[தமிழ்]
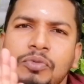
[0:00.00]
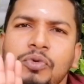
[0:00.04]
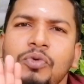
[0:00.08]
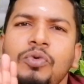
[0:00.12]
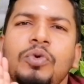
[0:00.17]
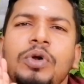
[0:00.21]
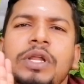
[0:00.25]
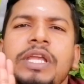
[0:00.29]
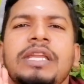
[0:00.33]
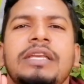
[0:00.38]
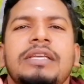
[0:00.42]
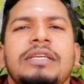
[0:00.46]

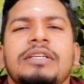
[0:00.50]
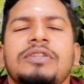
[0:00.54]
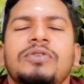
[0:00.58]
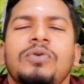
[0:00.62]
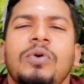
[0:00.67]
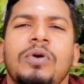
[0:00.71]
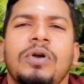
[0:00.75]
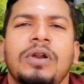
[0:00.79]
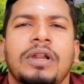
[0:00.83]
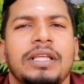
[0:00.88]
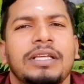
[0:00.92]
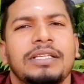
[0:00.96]
மூடிட்டு
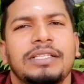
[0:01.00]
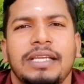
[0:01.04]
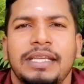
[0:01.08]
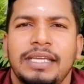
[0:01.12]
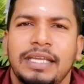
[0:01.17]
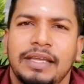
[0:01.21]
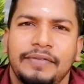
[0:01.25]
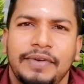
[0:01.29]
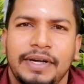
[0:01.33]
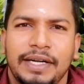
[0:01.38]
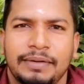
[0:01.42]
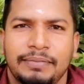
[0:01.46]
சொல்கிறத
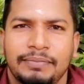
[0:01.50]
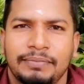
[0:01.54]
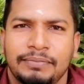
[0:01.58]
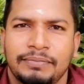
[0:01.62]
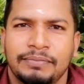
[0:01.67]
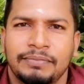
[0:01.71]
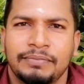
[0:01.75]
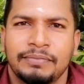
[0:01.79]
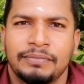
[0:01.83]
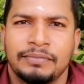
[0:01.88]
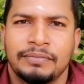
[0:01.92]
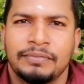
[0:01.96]
செய்ய வேண்டும்
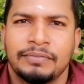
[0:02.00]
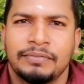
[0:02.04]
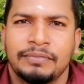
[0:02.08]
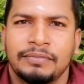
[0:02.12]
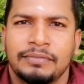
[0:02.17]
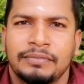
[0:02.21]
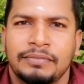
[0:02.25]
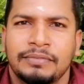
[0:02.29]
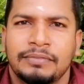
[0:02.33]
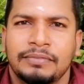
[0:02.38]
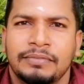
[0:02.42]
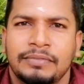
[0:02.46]

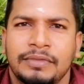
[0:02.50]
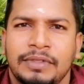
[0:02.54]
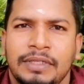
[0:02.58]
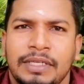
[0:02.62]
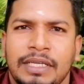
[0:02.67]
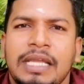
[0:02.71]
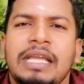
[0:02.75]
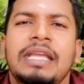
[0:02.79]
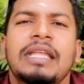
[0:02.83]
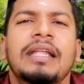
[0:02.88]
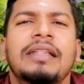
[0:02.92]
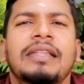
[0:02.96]

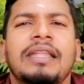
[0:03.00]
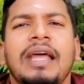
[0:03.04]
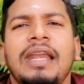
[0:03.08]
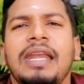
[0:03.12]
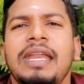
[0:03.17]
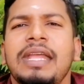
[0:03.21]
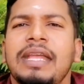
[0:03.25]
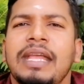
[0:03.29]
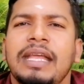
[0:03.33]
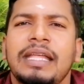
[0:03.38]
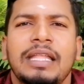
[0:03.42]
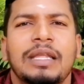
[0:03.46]
இதைத்தான்
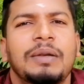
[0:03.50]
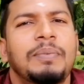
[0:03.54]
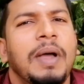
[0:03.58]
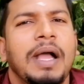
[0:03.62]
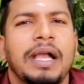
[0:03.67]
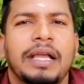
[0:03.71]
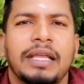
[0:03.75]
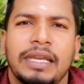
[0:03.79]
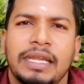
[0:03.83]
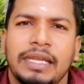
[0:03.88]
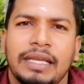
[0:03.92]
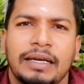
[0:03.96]
நீங்கள்
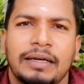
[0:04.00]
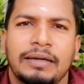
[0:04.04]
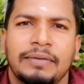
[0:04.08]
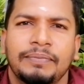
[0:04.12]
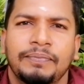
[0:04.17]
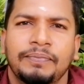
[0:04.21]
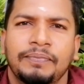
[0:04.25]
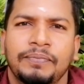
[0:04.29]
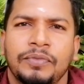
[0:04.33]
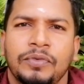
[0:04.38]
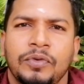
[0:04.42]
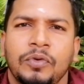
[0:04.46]
எதிர்பார்க்குறீங்க
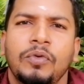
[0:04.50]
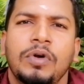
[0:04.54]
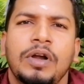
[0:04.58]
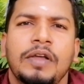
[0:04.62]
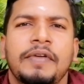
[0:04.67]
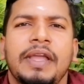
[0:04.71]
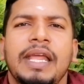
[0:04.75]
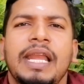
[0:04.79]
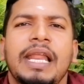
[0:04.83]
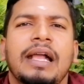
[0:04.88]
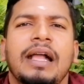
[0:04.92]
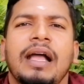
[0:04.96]
உங்களோட
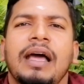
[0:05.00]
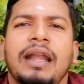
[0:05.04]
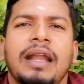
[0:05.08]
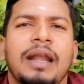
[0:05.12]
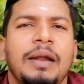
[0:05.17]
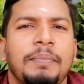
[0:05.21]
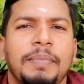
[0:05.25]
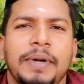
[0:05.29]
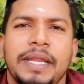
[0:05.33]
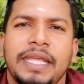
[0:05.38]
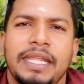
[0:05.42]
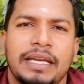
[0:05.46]
வேலைக்காரன்
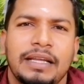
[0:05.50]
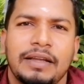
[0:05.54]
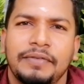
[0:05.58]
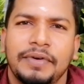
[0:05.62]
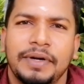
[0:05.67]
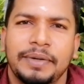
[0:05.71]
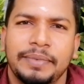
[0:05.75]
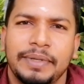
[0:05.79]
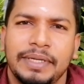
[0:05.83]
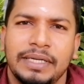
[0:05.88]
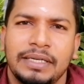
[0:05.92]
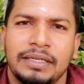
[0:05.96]
அப்படி இருக்க
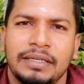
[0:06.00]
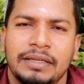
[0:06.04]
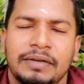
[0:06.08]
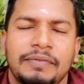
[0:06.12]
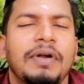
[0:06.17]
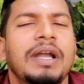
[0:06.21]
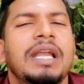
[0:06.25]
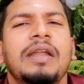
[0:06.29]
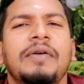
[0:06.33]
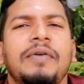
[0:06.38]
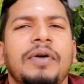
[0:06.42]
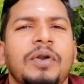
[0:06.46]
வேணும்
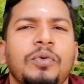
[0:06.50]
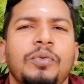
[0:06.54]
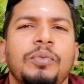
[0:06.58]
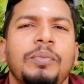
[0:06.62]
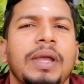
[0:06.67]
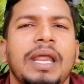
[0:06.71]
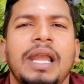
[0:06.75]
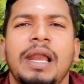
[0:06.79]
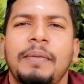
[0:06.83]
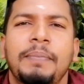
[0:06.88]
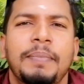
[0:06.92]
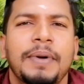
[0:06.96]
வள்ளுவர்
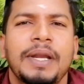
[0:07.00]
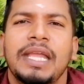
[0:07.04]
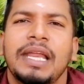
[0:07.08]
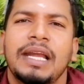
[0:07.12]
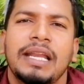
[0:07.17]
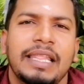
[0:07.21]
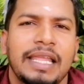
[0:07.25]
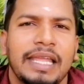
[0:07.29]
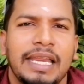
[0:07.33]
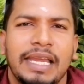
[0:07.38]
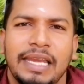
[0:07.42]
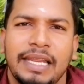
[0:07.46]
உண்மையில் அப்படி
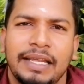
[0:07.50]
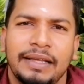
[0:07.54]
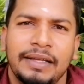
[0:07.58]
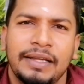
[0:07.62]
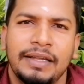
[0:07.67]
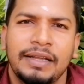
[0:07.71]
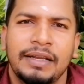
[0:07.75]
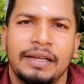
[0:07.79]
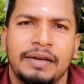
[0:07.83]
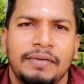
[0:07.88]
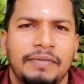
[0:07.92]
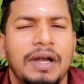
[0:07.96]
எழுதே இல்லை
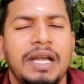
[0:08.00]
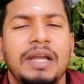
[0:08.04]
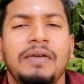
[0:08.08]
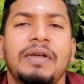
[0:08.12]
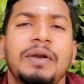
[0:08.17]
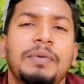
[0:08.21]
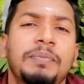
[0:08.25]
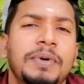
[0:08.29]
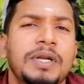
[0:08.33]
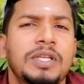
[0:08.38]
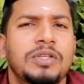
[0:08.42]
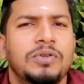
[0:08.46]

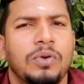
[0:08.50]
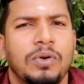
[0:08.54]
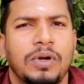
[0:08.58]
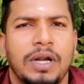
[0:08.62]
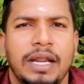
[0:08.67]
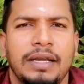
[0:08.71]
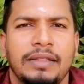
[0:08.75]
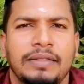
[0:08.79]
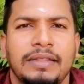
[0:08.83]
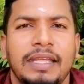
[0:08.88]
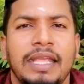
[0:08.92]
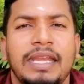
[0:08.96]
வள்ளுவர் இப்படி
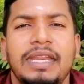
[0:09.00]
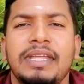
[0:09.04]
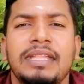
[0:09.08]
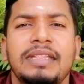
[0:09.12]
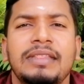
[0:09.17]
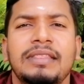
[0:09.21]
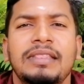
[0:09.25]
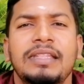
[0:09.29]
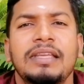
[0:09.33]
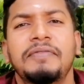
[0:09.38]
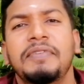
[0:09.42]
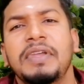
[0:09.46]
சொல்கிறார்
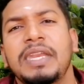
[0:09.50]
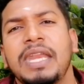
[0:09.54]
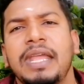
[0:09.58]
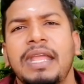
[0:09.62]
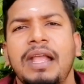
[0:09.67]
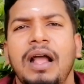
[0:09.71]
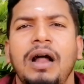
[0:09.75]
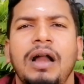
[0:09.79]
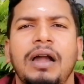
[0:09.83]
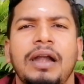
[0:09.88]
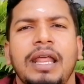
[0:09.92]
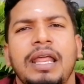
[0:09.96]
தெரிந்து
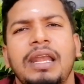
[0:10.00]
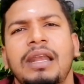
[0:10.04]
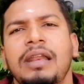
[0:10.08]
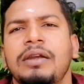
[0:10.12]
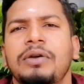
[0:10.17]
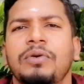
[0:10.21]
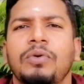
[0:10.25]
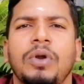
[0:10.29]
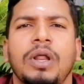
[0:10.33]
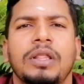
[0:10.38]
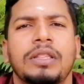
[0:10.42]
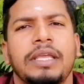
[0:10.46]
வினையாடல்
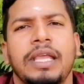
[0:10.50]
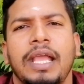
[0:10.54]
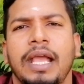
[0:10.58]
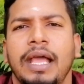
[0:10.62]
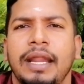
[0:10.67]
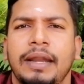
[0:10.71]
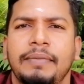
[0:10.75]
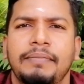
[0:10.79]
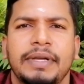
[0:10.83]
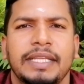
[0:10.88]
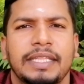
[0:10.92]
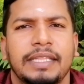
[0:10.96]
என்ற ஒரு
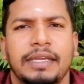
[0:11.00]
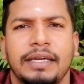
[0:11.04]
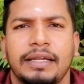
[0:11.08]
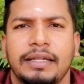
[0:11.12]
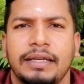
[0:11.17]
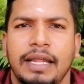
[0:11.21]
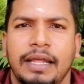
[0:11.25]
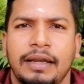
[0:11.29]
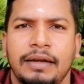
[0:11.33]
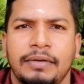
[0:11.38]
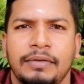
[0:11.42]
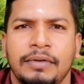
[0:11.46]
அதிகாரம்
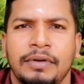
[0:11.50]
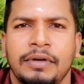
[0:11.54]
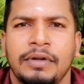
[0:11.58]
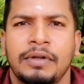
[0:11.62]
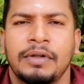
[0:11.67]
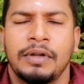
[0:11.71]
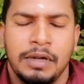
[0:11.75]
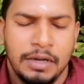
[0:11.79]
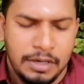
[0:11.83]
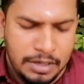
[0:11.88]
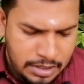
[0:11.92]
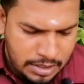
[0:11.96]
வைத்திருக்கிறார்
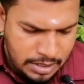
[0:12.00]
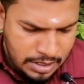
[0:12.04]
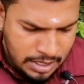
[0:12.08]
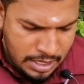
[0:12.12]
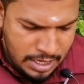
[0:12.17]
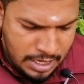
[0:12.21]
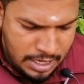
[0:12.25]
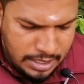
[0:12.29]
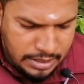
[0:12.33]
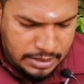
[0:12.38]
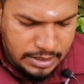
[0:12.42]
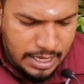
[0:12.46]

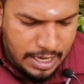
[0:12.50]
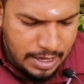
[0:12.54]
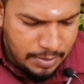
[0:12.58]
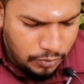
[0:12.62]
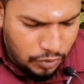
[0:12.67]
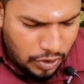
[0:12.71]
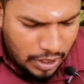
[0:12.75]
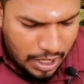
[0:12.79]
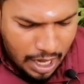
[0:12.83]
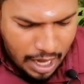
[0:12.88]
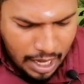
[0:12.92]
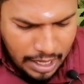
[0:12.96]
இந்த
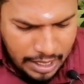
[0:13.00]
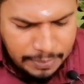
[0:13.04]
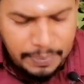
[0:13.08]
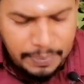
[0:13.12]
முதலாளி